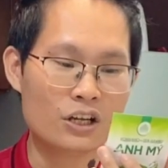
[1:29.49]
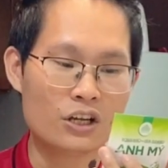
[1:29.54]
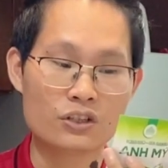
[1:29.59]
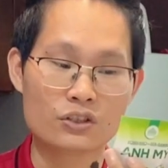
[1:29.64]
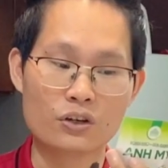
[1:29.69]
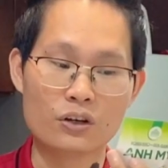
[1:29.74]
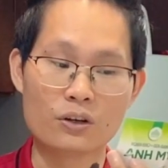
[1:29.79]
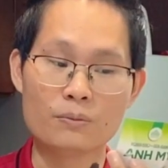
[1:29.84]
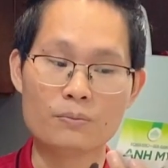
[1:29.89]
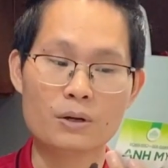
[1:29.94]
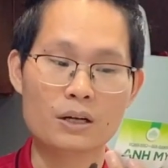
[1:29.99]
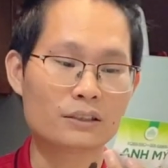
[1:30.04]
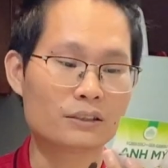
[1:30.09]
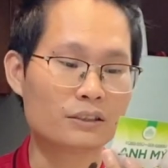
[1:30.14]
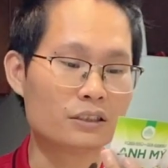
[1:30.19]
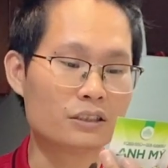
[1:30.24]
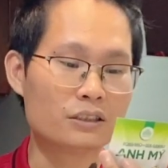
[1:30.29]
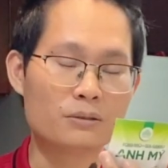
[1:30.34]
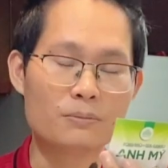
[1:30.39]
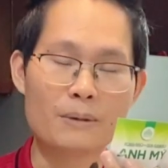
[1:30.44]
rồi bước
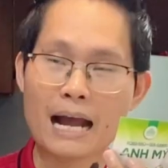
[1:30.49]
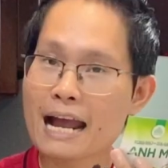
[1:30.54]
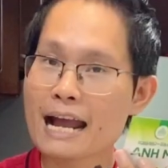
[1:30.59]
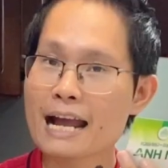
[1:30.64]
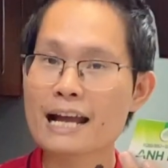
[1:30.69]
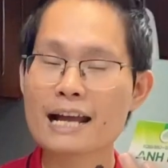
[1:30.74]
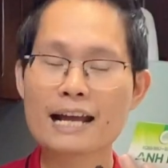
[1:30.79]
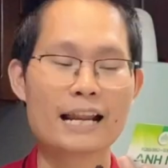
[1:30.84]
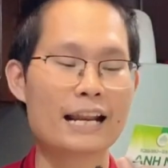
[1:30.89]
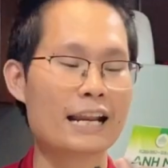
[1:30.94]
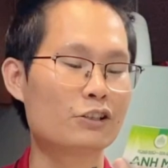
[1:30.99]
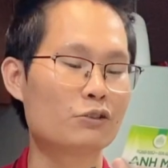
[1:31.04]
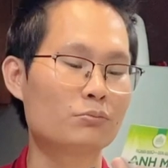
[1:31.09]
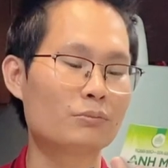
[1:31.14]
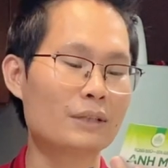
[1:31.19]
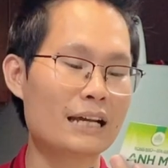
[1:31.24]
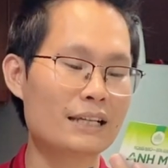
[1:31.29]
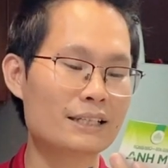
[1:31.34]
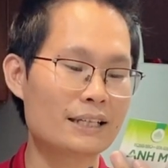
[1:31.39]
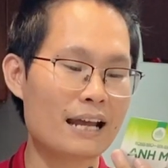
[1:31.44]
thứ ba là chúng
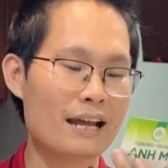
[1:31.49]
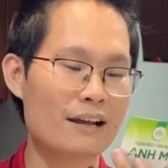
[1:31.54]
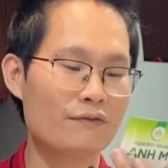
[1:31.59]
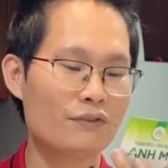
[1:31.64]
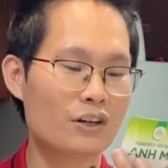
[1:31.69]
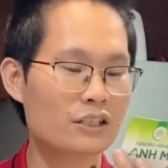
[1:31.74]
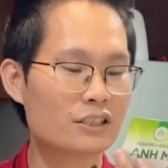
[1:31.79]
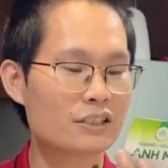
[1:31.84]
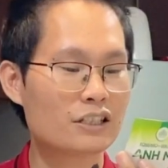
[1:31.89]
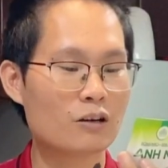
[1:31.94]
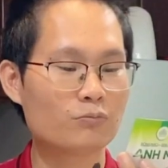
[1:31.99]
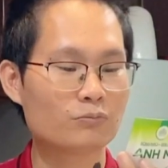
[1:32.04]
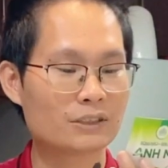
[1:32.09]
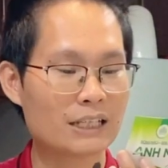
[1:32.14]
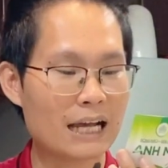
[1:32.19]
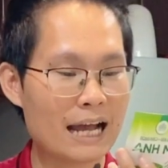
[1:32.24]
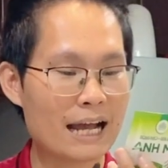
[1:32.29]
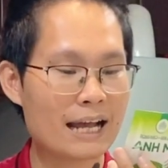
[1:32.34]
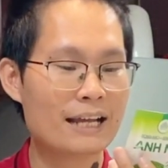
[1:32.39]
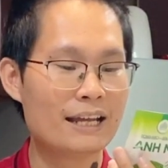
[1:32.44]
ta sẽ vớt rong
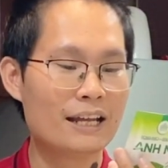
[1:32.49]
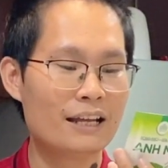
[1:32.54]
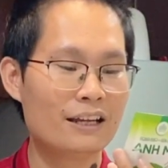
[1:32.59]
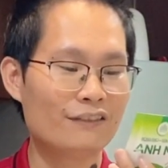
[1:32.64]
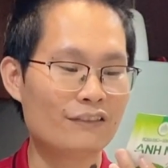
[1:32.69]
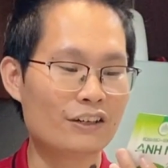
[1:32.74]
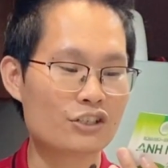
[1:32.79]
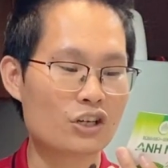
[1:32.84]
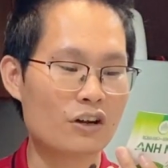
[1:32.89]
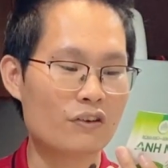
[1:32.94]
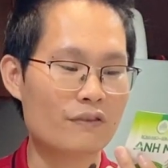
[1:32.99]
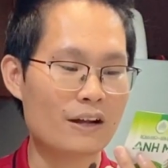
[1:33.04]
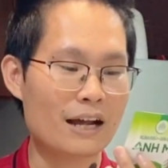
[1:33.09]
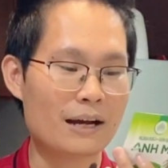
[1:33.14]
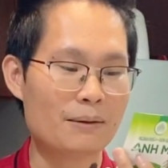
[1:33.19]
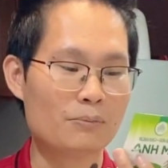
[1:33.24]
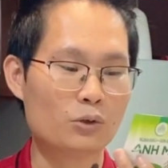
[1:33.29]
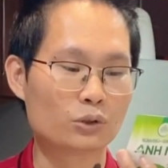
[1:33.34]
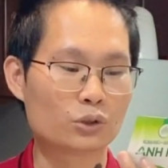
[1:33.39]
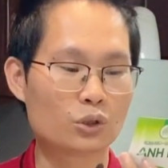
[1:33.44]
ra và cho
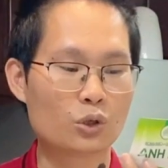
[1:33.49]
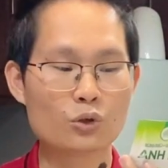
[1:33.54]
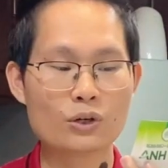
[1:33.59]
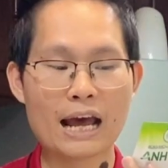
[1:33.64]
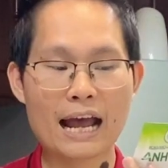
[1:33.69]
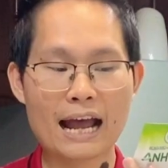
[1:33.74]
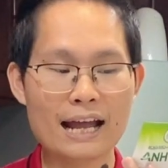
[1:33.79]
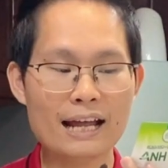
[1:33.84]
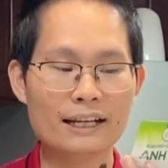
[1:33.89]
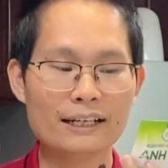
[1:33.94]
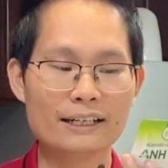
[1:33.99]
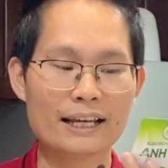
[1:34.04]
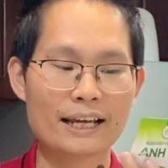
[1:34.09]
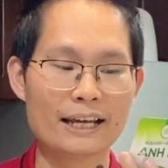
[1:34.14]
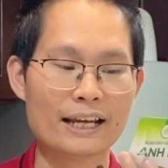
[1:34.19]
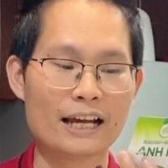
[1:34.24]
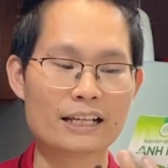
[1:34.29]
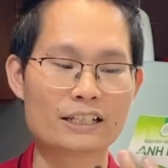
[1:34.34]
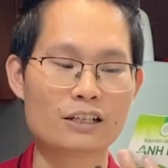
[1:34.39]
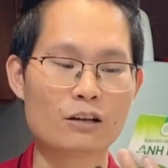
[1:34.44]
vào một tô đá để
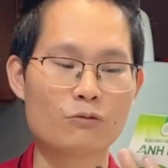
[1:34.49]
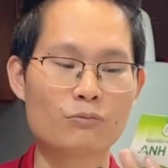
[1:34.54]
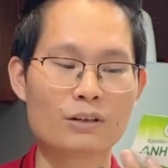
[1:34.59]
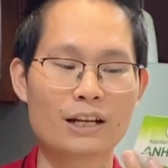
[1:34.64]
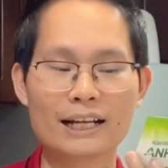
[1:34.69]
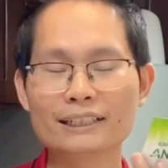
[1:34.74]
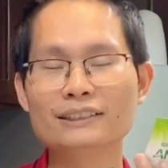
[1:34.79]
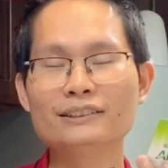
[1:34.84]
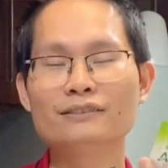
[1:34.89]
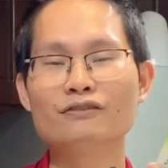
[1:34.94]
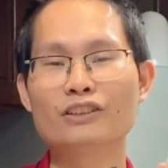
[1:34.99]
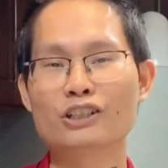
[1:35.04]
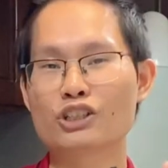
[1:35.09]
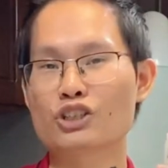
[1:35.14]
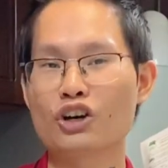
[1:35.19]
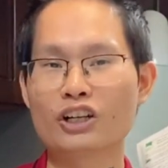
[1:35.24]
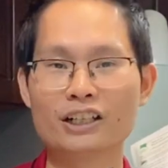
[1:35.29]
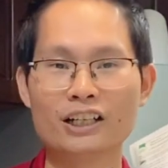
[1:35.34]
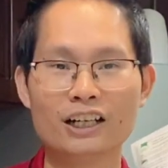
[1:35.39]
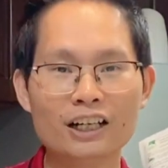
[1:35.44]
à, rong lạnh và
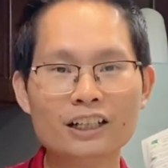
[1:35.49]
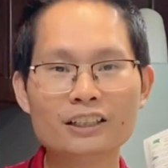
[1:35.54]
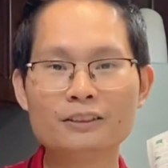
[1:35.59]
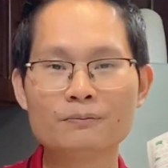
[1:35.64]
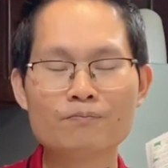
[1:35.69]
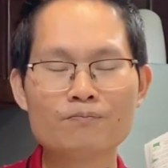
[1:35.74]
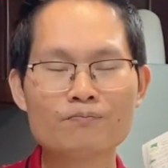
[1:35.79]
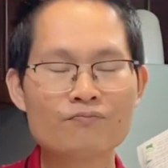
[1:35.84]
giòn hơn